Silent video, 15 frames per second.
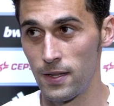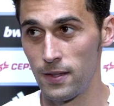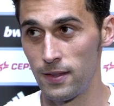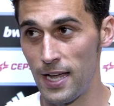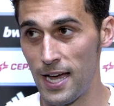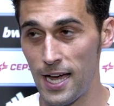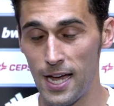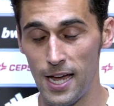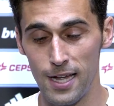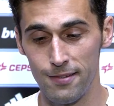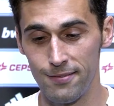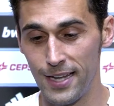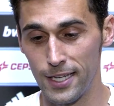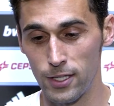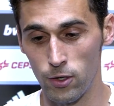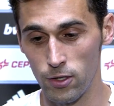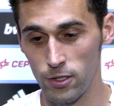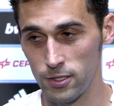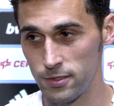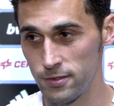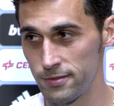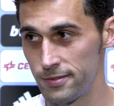da,
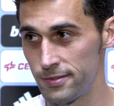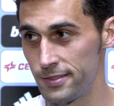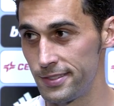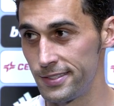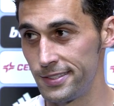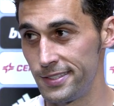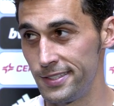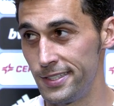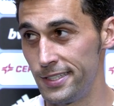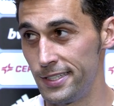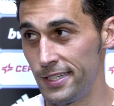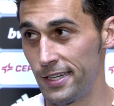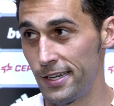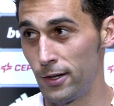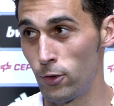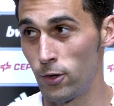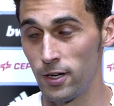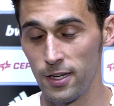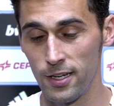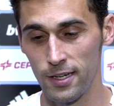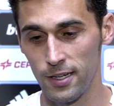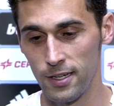todo, y creo
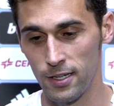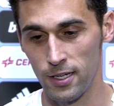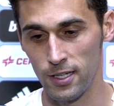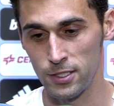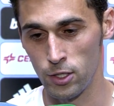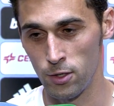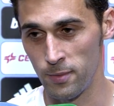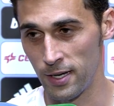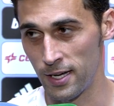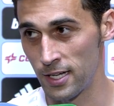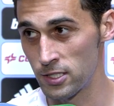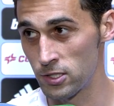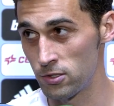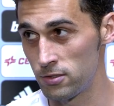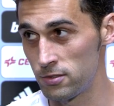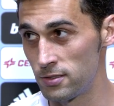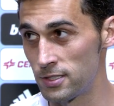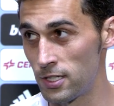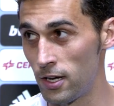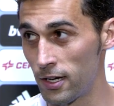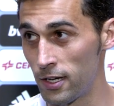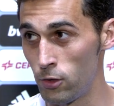que, que ha sido mi caso, he
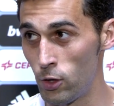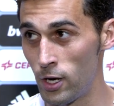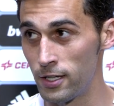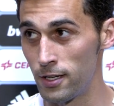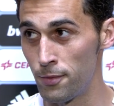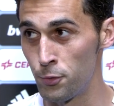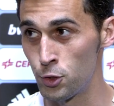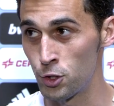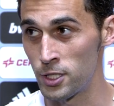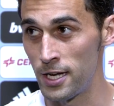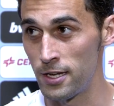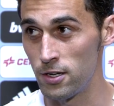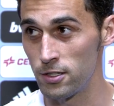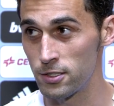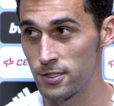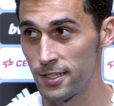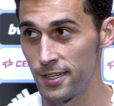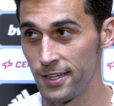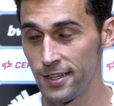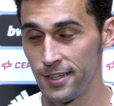estado aquí durante muchos años,